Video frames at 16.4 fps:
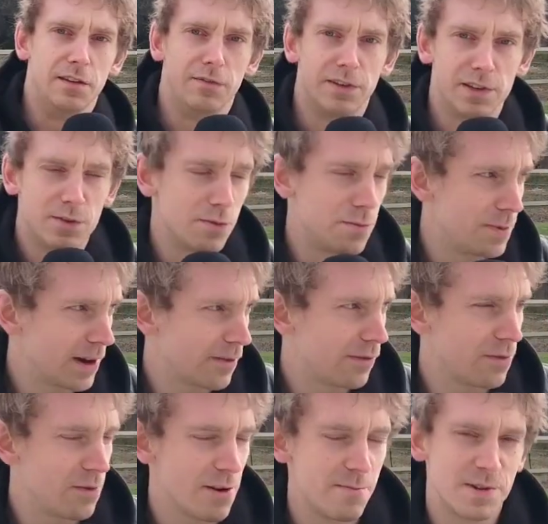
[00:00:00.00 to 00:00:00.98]
Il fait super
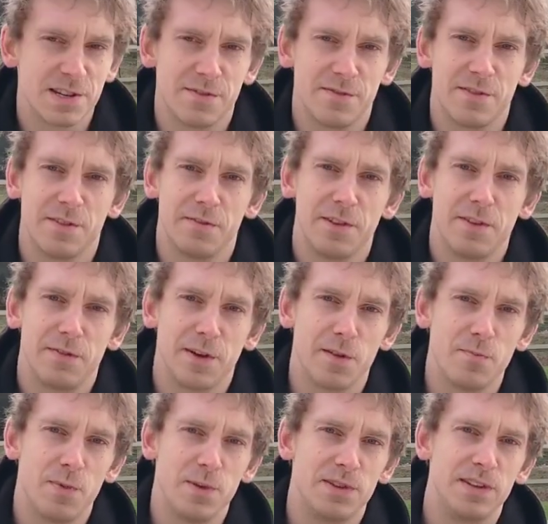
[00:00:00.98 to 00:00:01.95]
froid, mais j'avais envie de
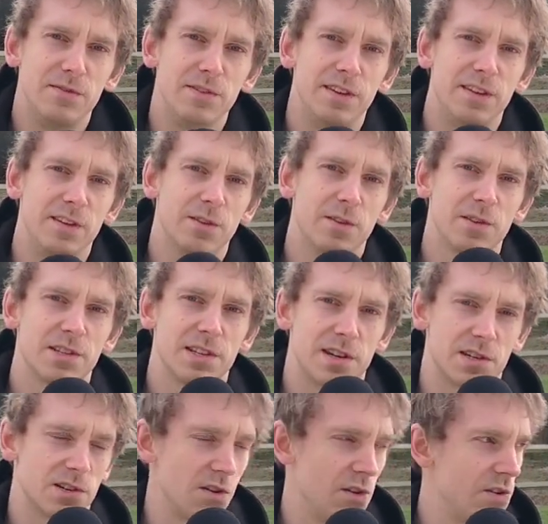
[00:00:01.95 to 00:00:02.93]
faire une petite vidéo,
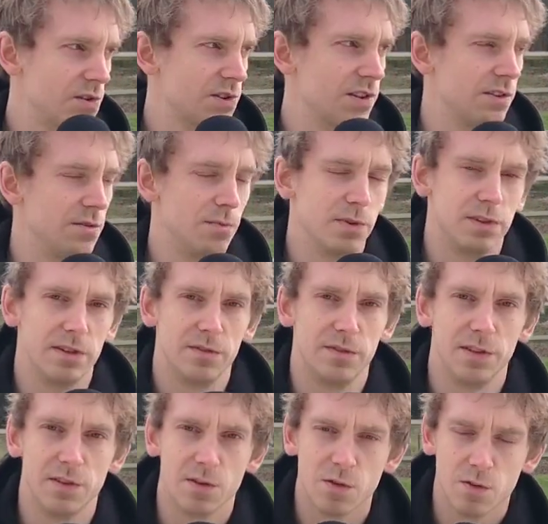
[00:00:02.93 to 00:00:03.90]
ça change, une petite
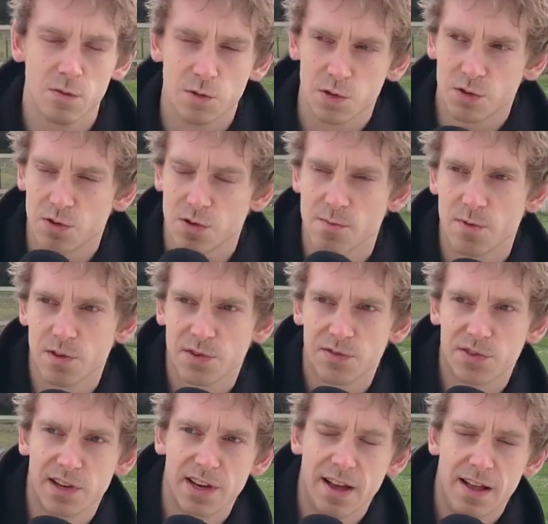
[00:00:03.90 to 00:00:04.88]
vidéo où justement
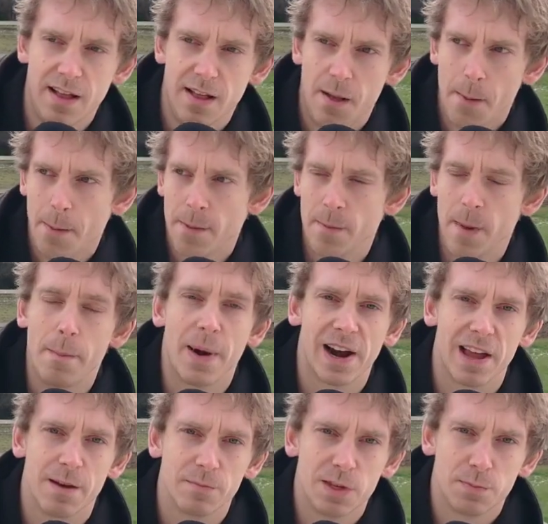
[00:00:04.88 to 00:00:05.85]
je vais bah,
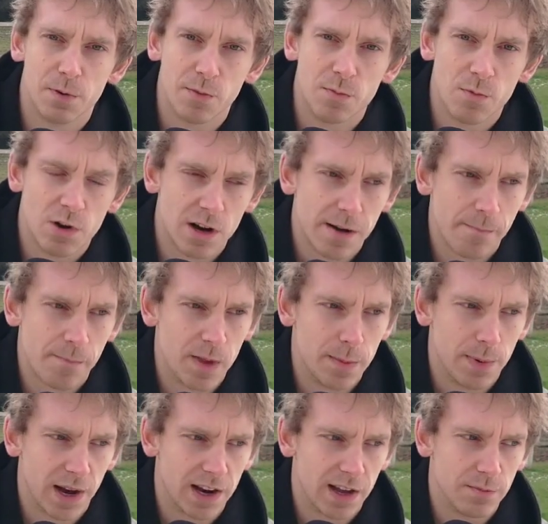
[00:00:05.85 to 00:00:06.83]
parler un petit peu de moi
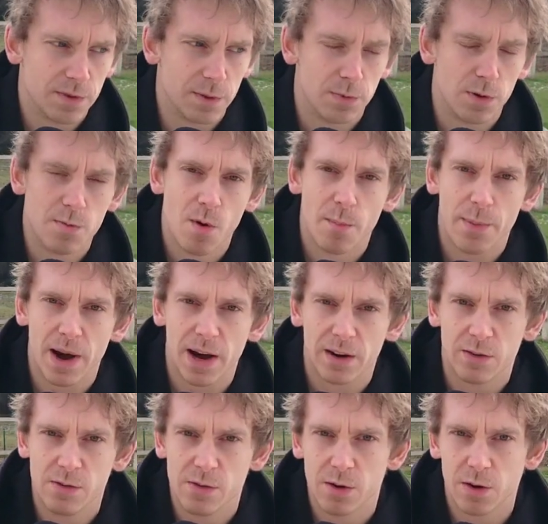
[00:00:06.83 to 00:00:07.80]
et parler un petit peu de mon
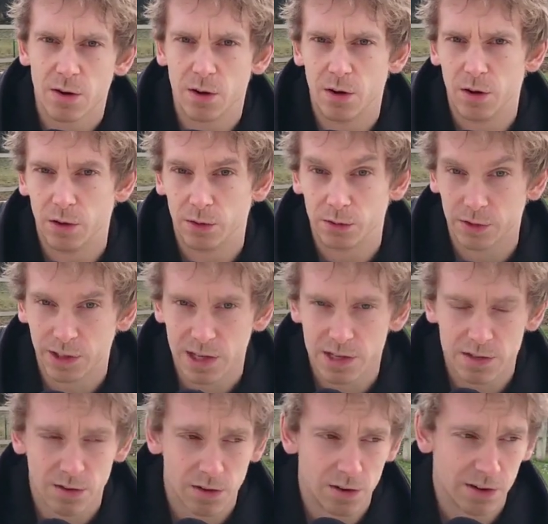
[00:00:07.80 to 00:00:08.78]
parcours euh, en tant
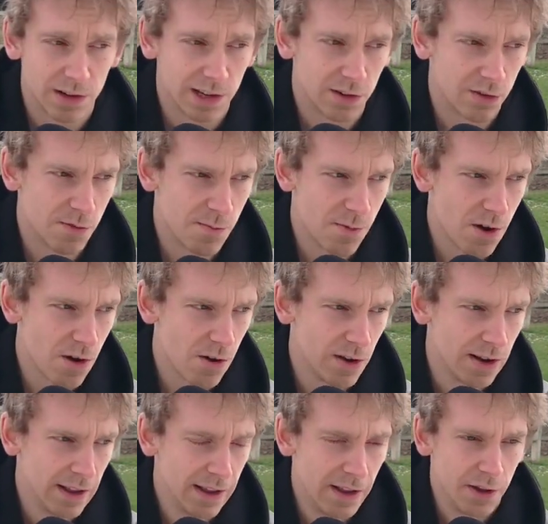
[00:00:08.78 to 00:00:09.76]
qu'astrologue. Comment
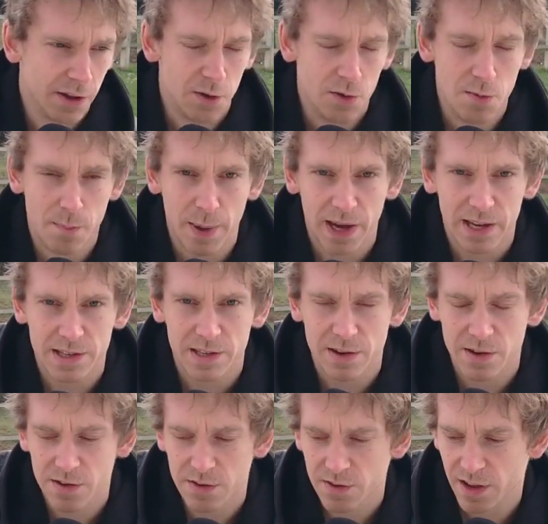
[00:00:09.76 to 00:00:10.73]
une
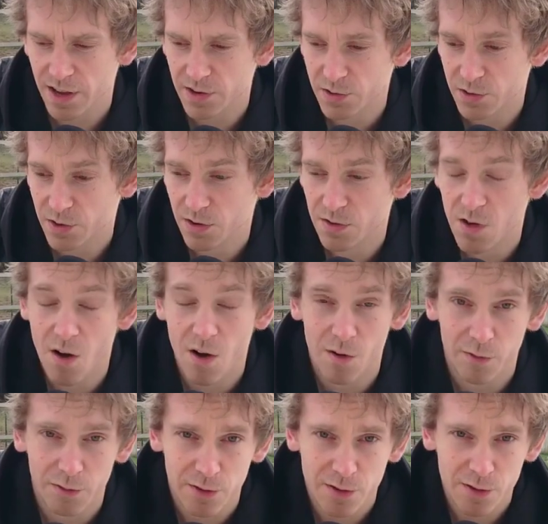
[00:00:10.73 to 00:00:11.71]
personne, un jeune
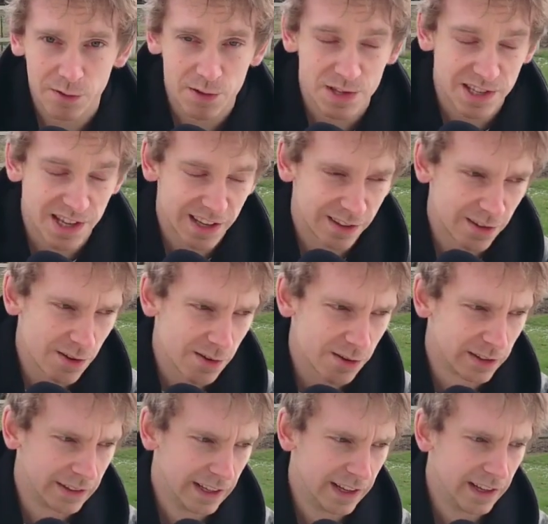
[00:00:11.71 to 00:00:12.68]
enfant de 7
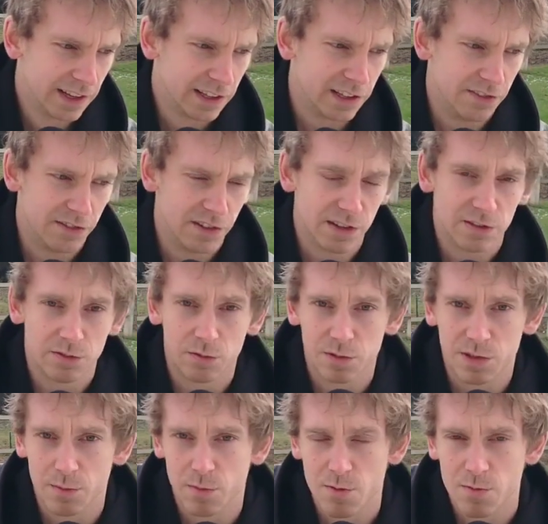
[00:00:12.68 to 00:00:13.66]
ans, qui vient
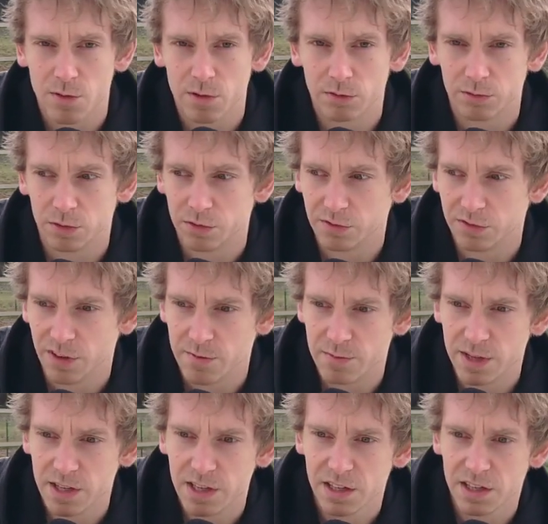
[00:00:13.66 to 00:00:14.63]
tout simplement d'une
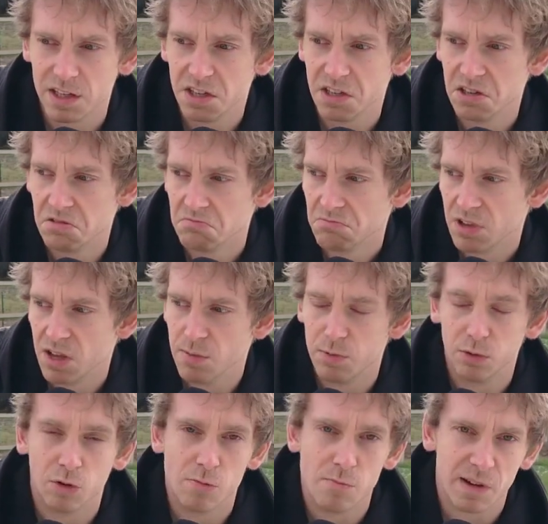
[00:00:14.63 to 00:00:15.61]
famille qui est
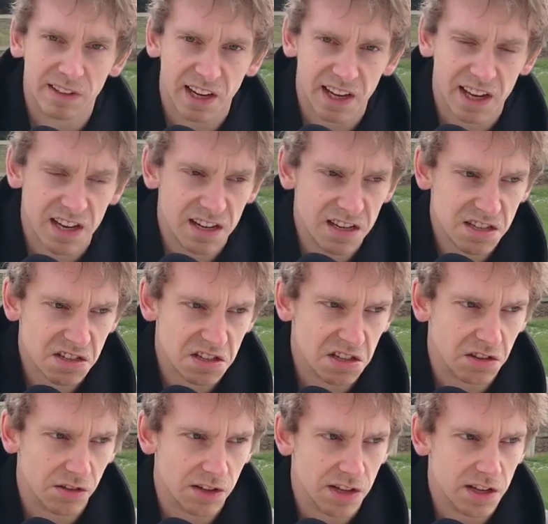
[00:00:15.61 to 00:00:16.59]
plutôt matérialiste,
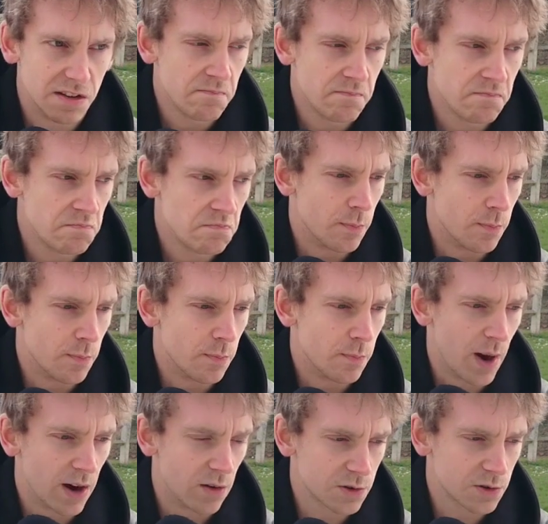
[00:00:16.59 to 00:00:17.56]
qui connaît
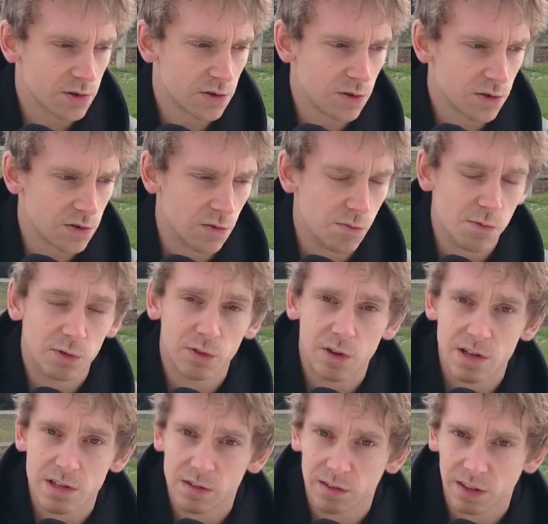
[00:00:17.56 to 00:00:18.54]
pas grand chose au monde
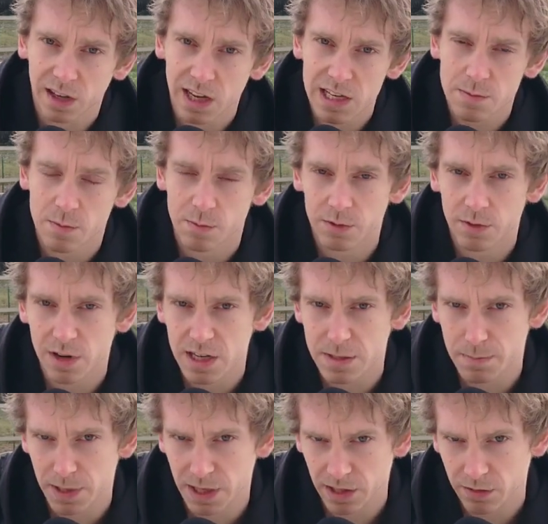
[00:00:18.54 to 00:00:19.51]
de l'ésotérisme, au monde de la
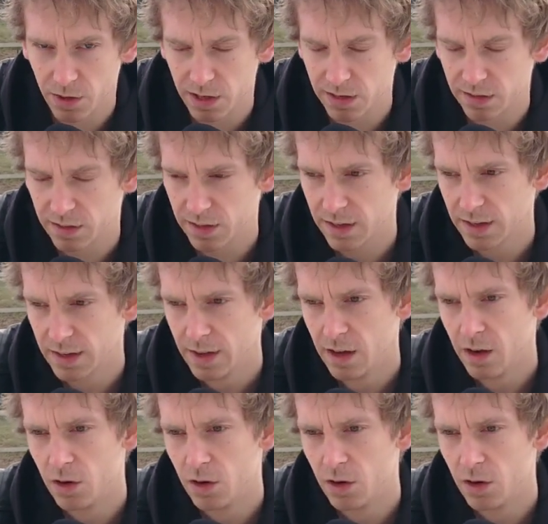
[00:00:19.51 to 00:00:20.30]
spiritualité,